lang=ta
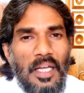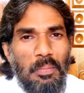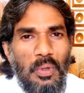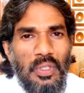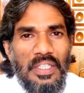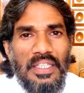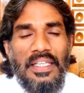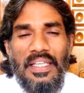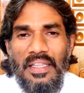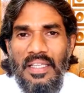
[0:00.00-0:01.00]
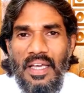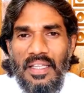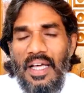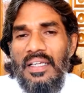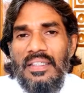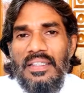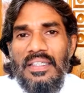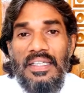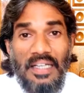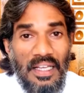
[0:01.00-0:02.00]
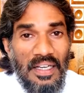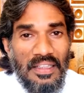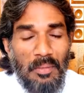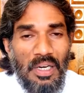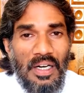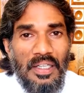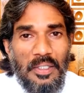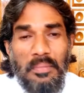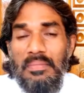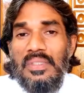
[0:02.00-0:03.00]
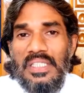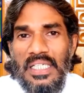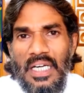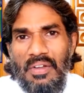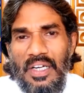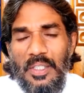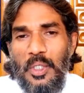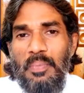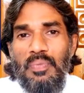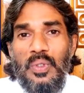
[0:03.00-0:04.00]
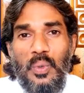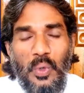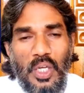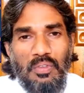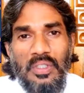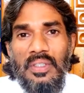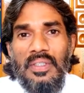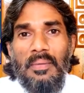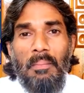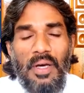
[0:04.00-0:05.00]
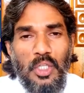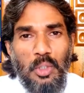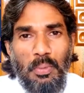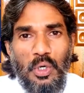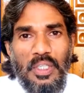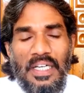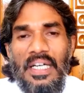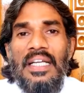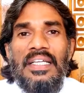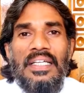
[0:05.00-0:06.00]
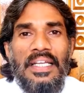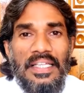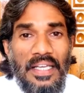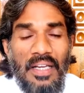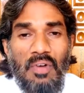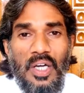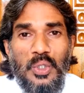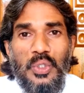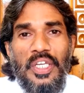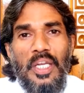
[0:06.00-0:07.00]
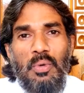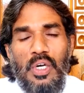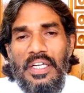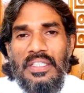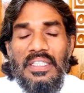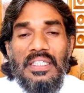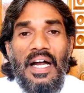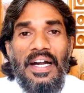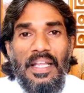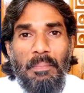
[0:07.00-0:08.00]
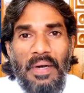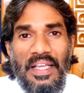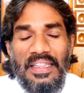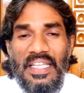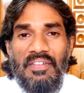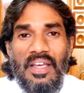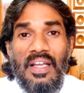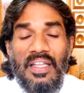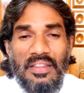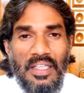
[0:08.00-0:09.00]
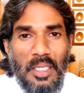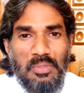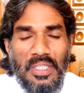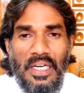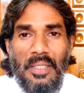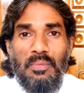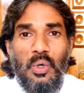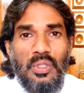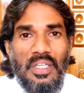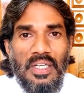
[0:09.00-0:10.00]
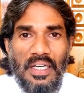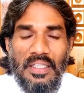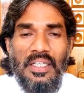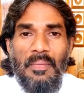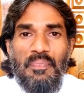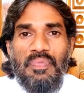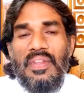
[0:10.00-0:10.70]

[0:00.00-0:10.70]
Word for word: தற்போது இந்தியாதான் இலங்கை தமிழர்களுக்கும் சிங்களவர்களுக்கும் உணவு மருந்து பொருட்கள் எரிவாயு எரிபொருள் என்று அடிப்படை தேவையான அத்தனை அம்சங்களையும் கொடுத்து இருக்கிறது